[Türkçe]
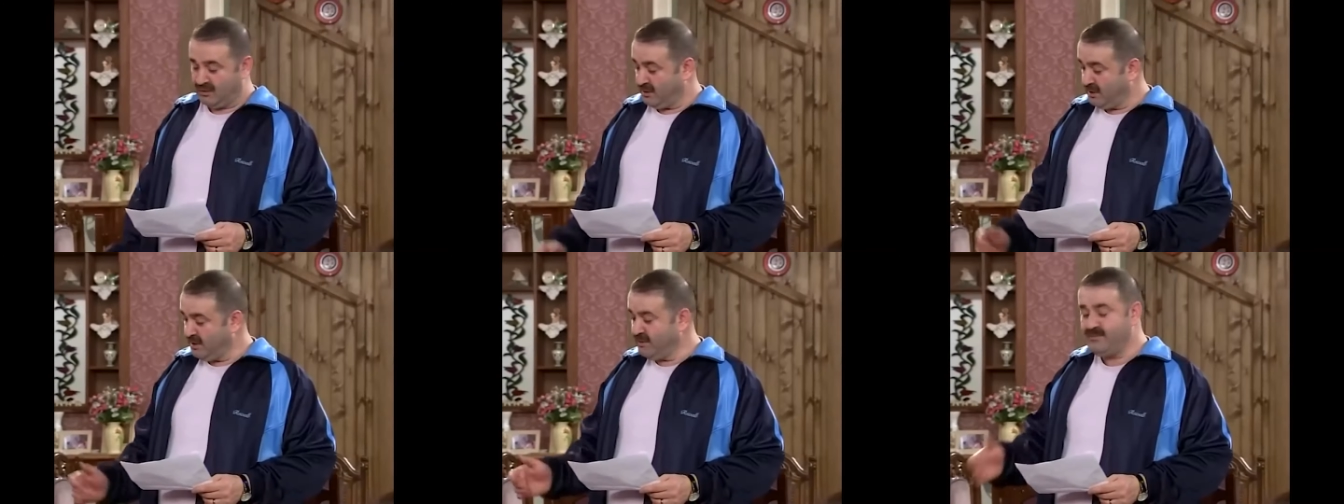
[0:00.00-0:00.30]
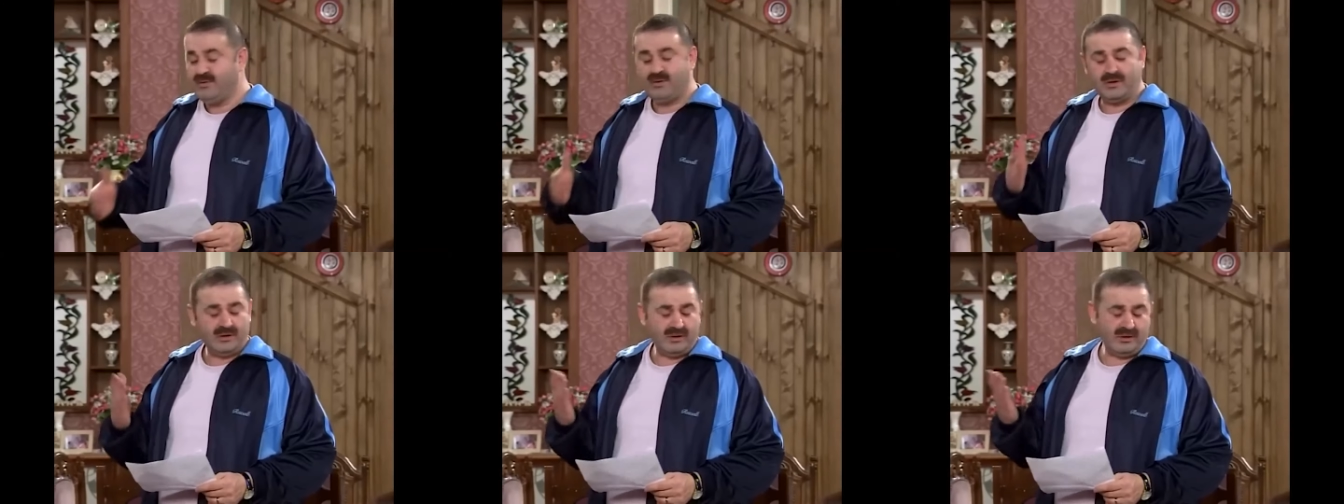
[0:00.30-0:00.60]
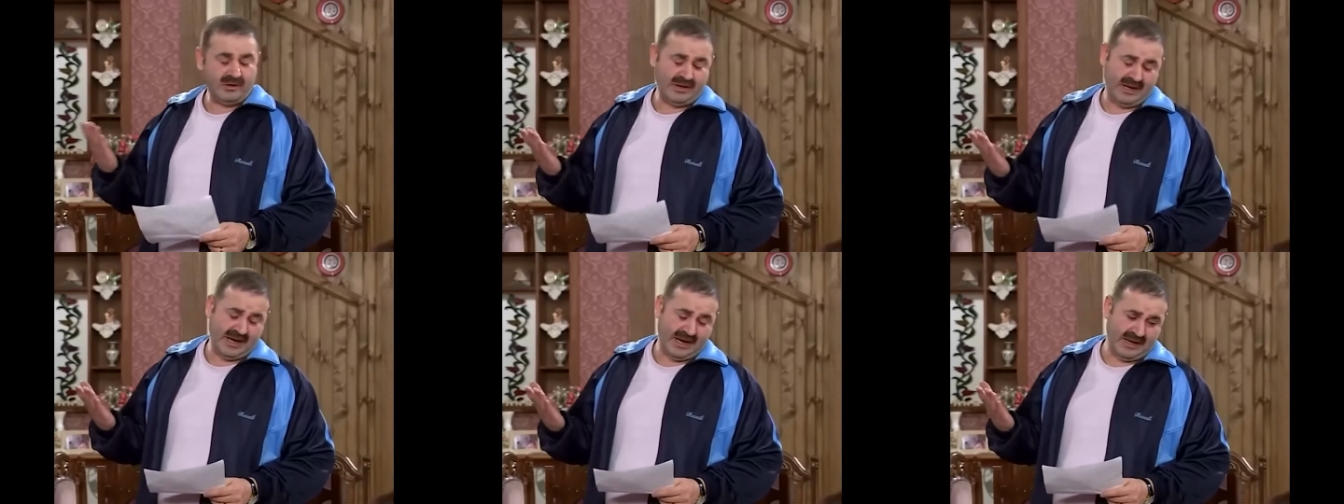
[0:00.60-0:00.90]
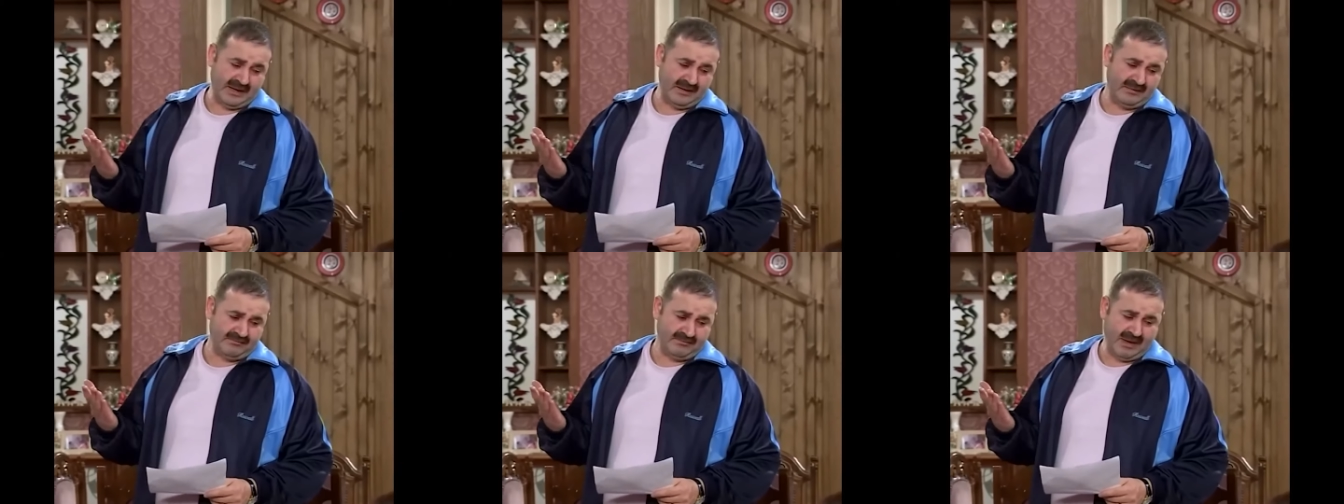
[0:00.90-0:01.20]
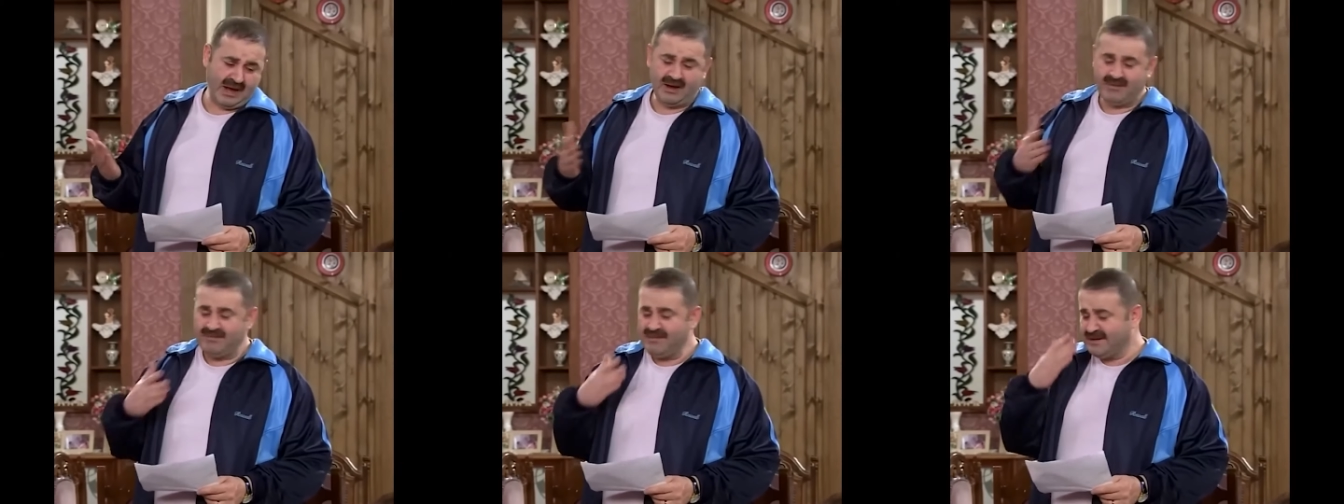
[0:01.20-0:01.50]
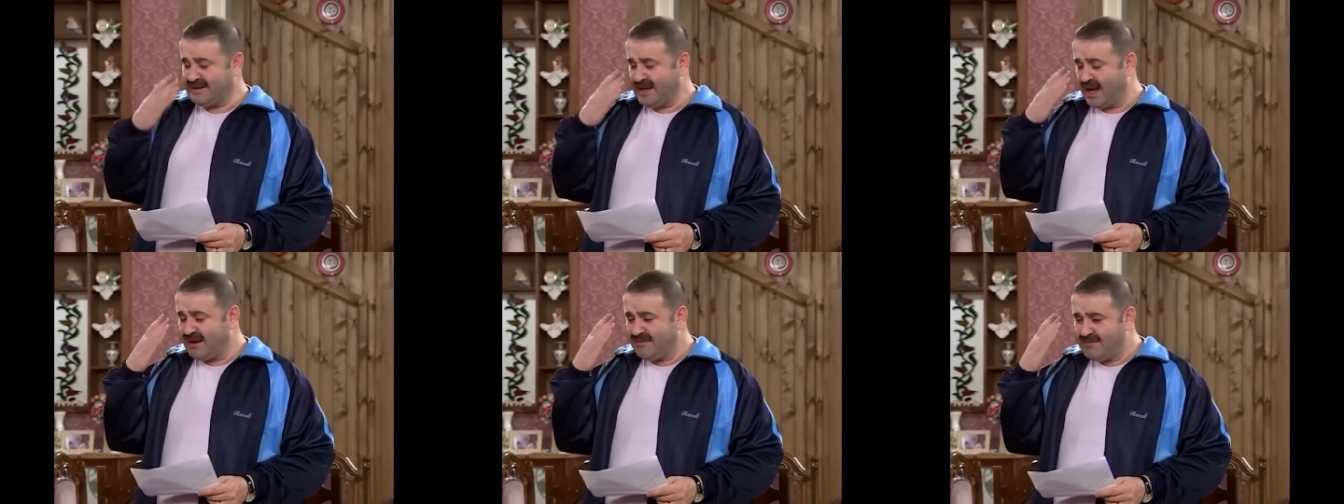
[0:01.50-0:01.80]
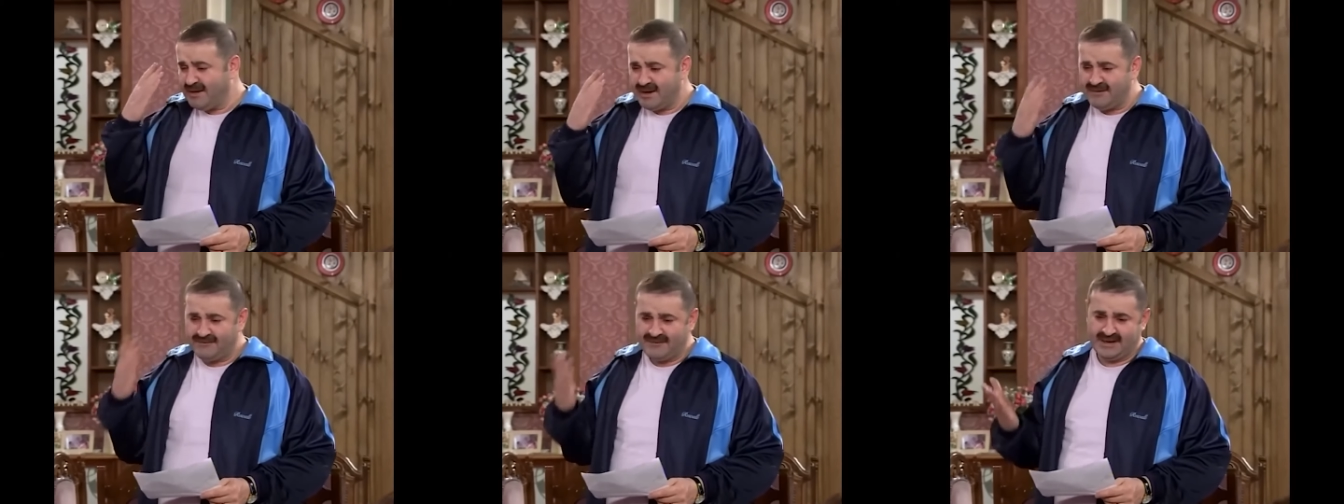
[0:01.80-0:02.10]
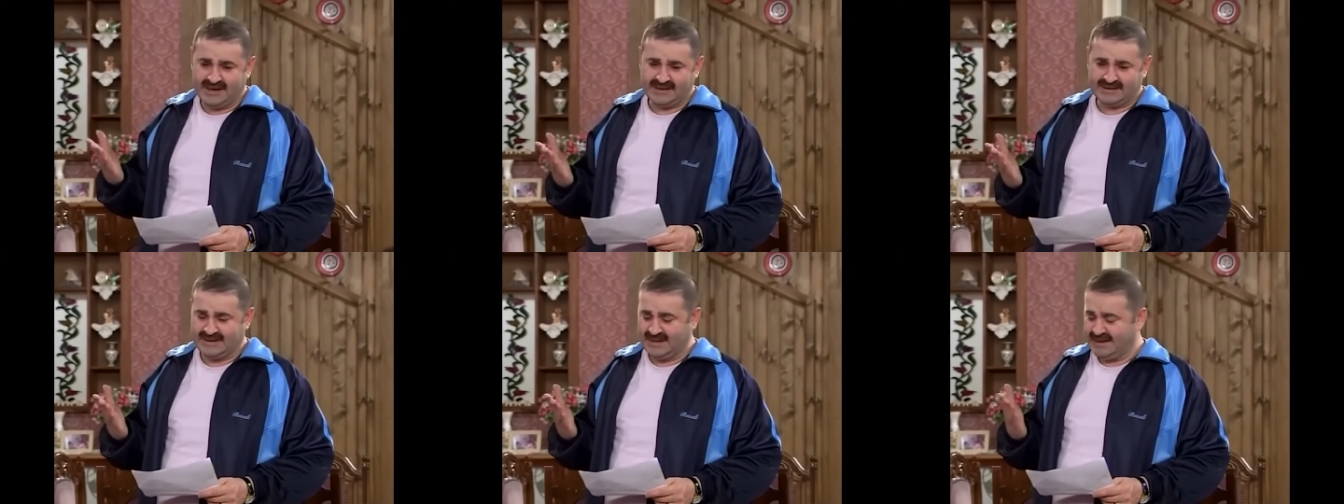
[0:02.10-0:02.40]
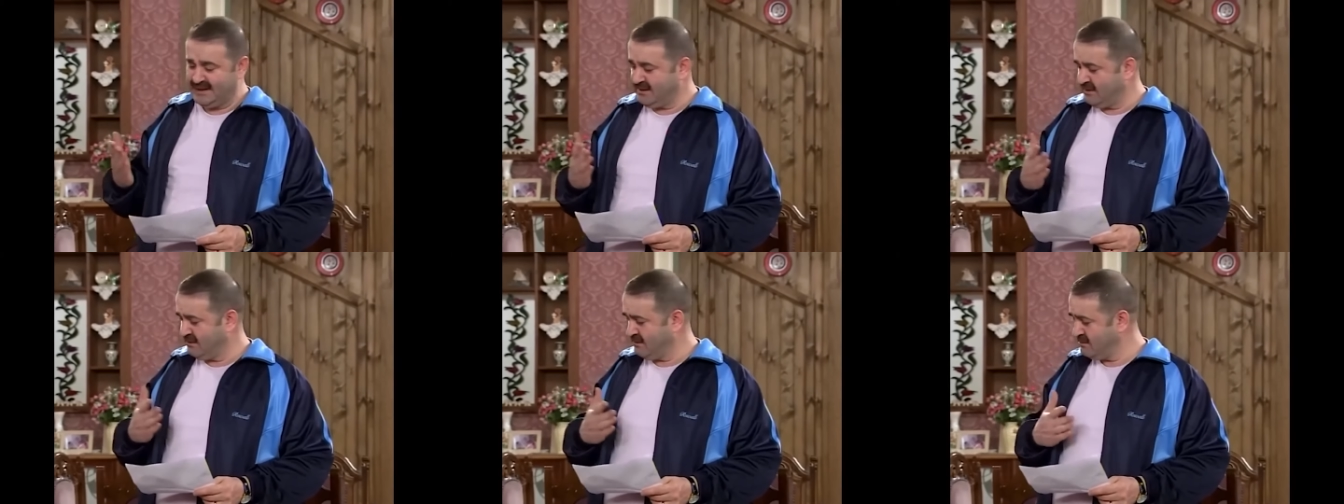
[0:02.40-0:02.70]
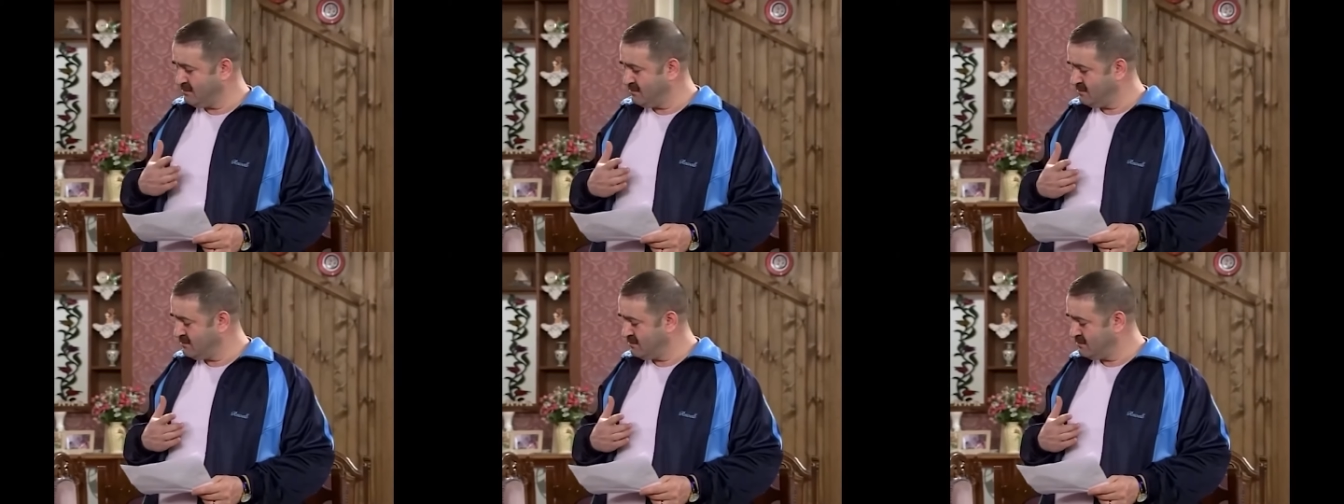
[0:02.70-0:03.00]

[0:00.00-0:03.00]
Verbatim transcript: Olur mu olur lan? Bakma takma kafana sen.